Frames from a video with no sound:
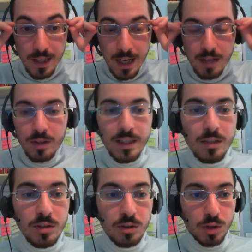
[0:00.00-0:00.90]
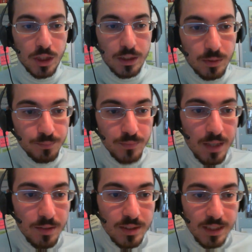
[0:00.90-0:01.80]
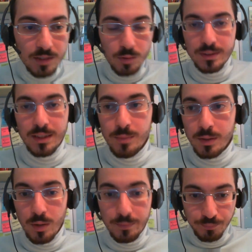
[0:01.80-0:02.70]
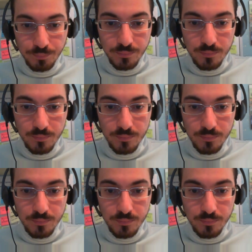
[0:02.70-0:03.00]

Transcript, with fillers: allora che cosa è successo? hanno inserito questa roba qua